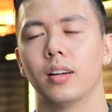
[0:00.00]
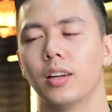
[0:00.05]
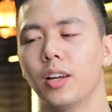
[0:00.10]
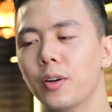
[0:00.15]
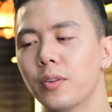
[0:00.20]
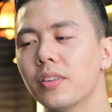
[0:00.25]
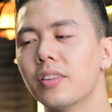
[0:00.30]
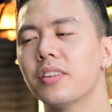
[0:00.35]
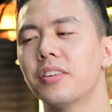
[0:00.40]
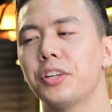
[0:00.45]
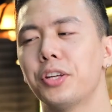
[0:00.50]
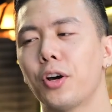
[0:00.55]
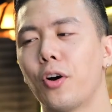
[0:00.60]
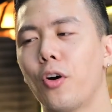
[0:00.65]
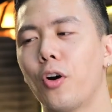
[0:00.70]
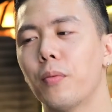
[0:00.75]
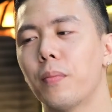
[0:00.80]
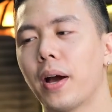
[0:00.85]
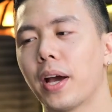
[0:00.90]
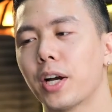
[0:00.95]
Nếu như
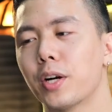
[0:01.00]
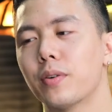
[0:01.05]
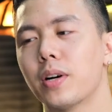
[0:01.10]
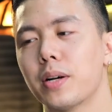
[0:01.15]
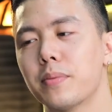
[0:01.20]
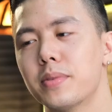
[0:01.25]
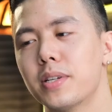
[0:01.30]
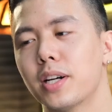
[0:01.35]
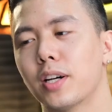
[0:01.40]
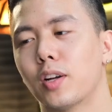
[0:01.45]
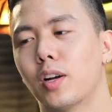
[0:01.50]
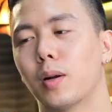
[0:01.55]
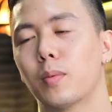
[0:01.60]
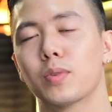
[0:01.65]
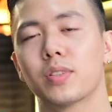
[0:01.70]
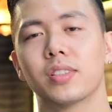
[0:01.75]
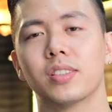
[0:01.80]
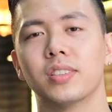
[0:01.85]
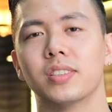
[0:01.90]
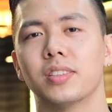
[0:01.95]
Dior Homme hai không hai không nó là
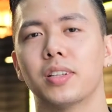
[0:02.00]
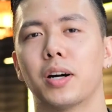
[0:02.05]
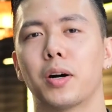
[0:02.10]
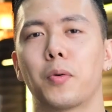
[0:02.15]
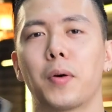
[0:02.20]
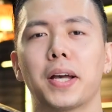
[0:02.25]
một sự